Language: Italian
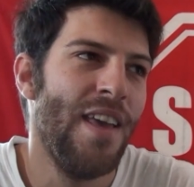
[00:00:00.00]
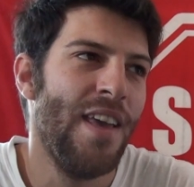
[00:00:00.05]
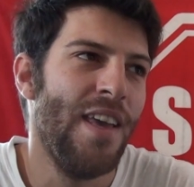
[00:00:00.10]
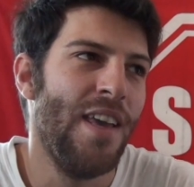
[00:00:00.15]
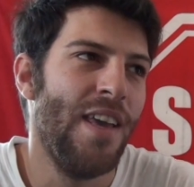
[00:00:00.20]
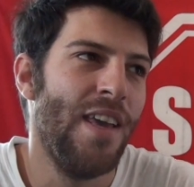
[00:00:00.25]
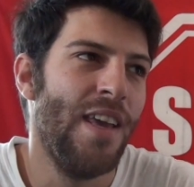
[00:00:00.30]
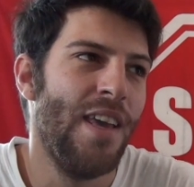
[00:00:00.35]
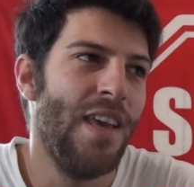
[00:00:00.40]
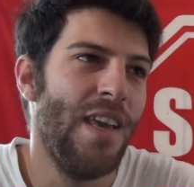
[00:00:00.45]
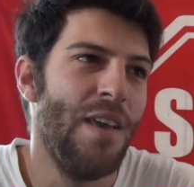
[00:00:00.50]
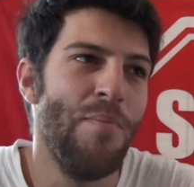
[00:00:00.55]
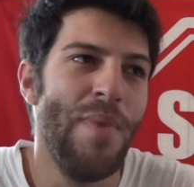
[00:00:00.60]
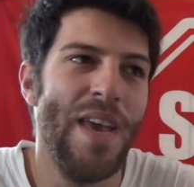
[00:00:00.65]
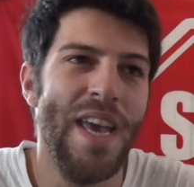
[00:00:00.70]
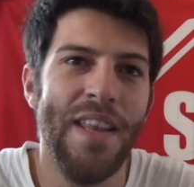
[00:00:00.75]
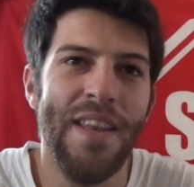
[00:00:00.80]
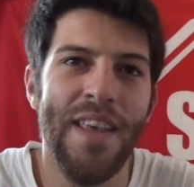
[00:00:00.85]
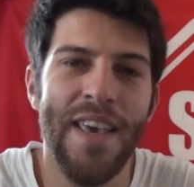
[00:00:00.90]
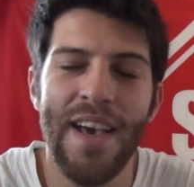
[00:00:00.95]
i, i
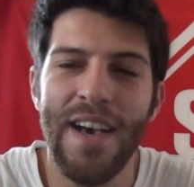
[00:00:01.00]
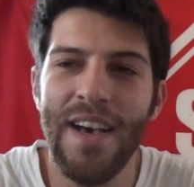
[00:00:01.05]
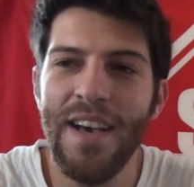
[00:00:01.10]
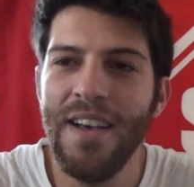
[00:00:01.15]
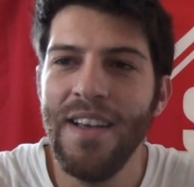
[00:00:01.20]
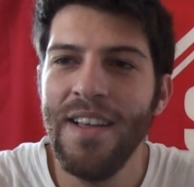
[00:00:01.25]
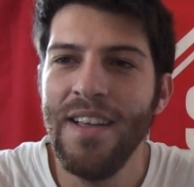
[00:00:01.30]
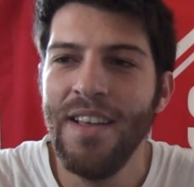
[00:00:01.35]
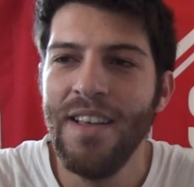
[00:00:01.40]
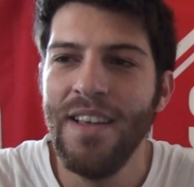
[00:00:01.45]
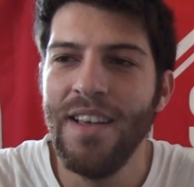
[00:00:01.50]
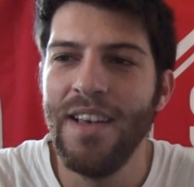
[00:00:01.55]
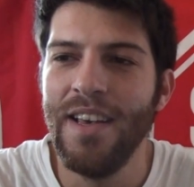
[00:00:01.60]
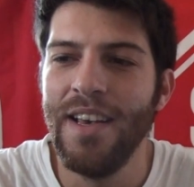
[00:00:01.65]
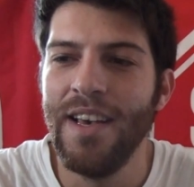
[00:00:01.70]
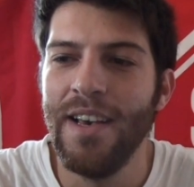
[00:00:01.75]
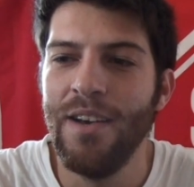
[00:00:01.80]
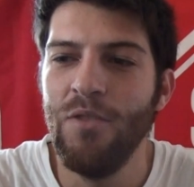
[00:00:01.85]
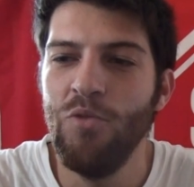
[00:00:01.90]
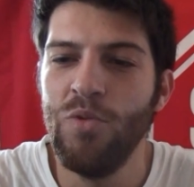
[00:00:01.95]
media
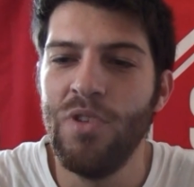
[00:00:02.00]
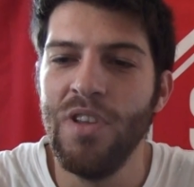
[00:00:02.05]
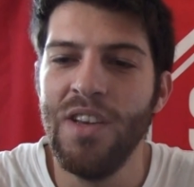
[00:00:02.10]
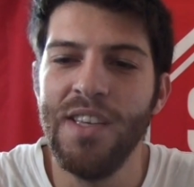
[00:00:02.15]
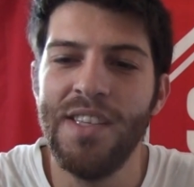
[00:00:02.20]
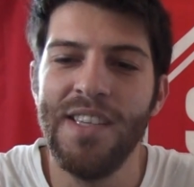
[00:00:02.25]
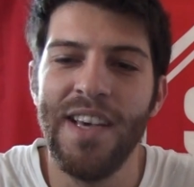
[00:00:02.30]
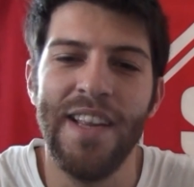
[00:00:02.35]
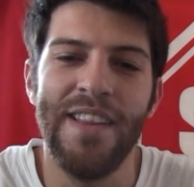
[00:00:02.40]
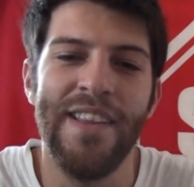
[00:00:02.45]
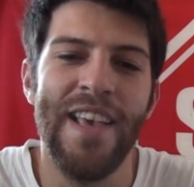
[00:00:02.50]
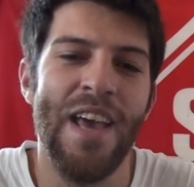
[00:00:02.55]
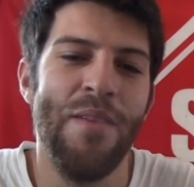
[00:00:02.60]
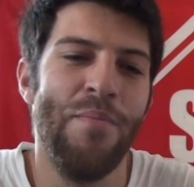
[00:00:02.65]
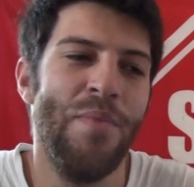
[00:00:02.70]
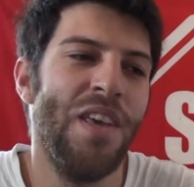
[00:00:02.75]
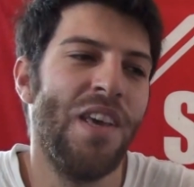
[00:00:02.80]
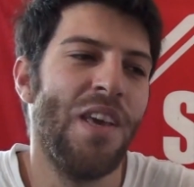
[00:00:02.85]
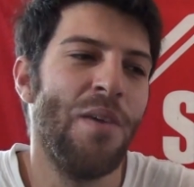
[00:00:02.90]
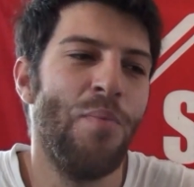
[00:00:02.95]
eh, utilizzare
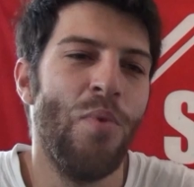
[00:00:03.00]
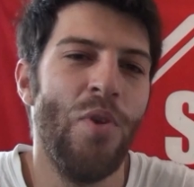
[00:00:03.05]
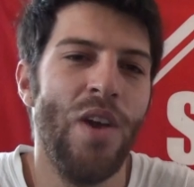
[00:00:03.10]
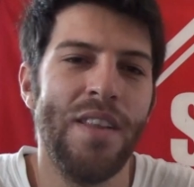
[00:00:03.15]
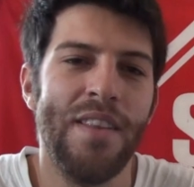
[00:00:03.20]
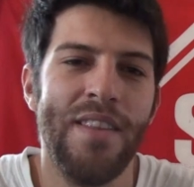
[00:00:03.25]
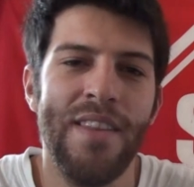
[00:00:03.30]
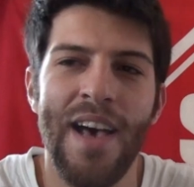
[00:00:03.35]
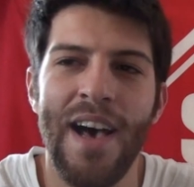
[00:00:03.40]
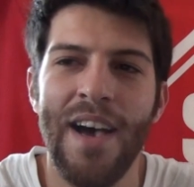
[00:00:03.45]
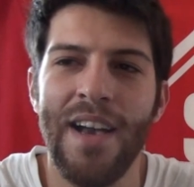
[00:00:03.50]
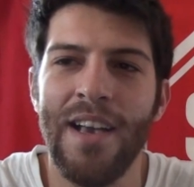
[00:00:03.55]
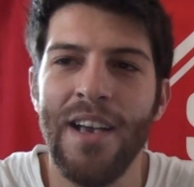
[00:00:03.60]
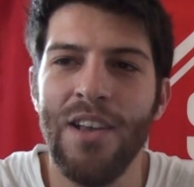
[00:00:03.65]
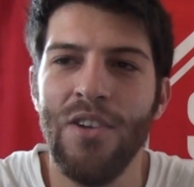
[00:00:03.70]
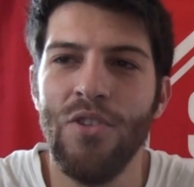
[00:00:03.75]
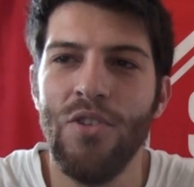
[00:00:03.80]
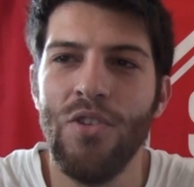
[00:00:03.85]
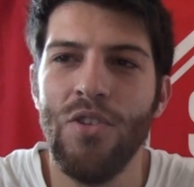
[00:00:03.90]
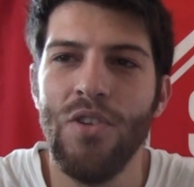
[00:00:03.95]
termini che poi
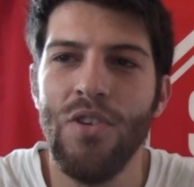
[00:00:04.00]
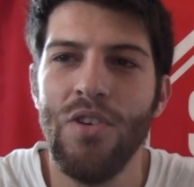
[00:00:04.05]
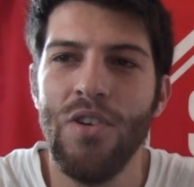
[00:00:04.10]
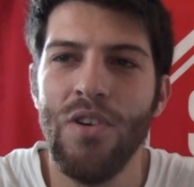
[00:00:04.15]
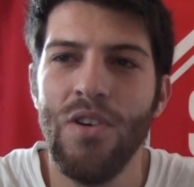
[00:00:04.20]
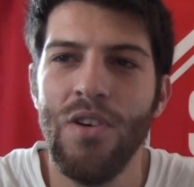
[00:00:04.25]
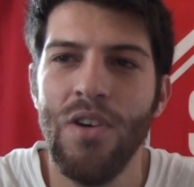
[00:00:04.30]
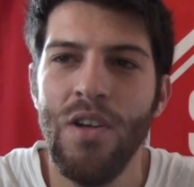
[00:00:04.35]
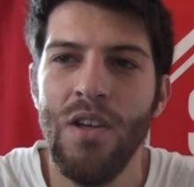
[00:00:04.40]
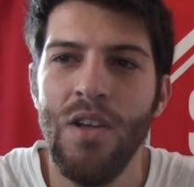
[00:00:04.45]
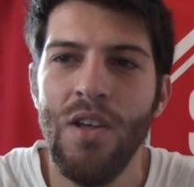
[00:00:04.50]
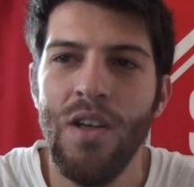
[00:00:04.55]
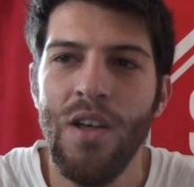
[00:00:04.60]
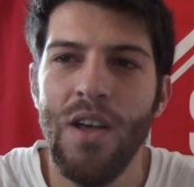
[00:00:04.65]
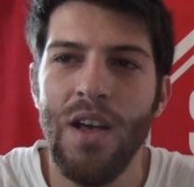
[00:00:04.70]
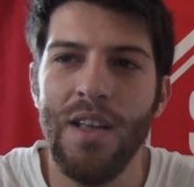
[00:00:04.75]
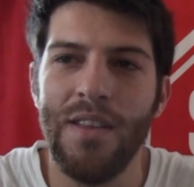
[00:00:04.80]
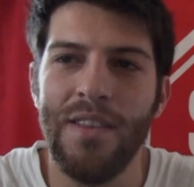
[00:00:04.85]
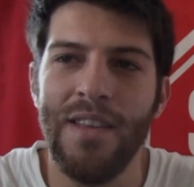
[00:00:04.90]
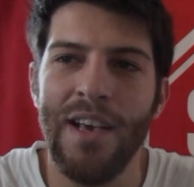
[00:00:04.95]
attaccano,
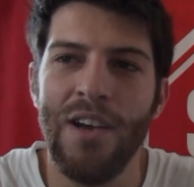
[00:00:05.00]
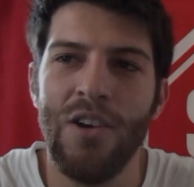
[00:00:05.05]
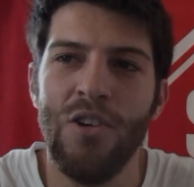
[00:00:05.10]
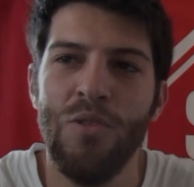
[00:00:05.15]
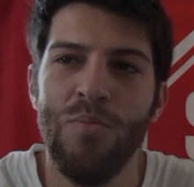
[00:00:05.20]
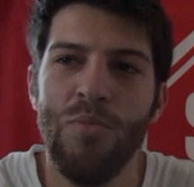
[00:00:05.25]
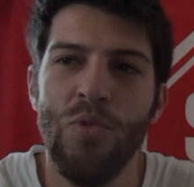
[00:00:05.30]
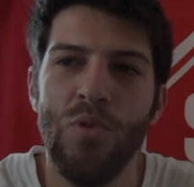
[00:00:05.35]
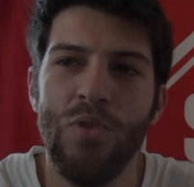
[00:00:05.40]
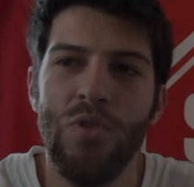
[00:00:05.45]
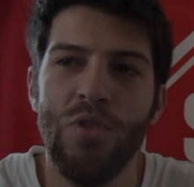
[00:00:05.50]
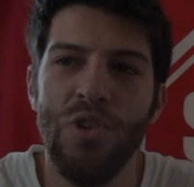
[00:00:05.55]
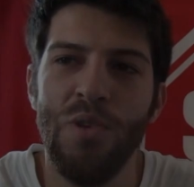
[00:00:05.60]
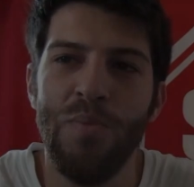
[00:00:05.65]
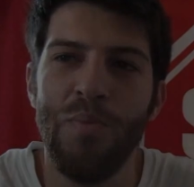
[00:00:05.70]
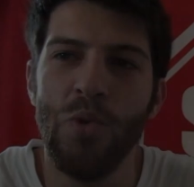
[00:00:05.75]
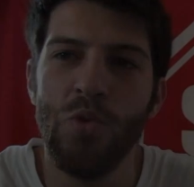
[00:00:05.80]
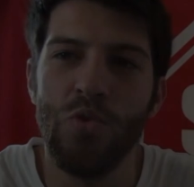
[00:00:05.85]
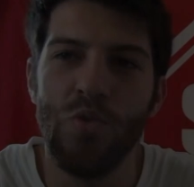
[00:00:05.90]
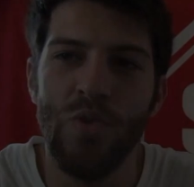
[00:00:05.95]
attaccano molto di più